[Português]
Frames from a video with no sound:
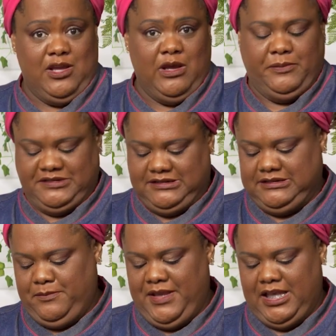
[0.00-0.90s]
aí um
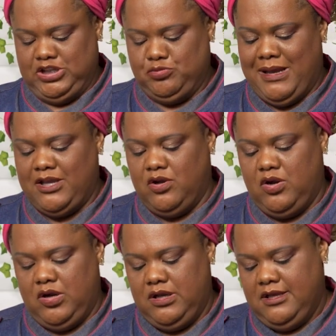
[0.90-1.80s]
recipiente
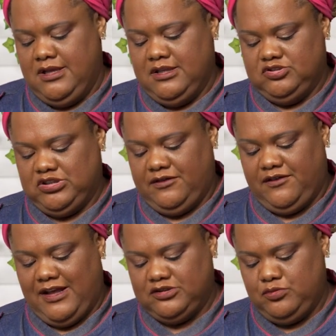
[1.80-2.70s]
maior, já
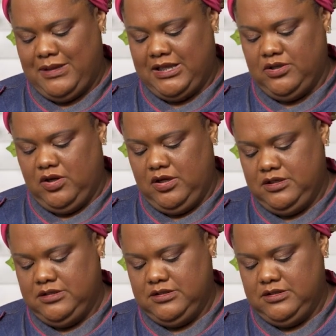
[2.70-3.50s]
faz o maior.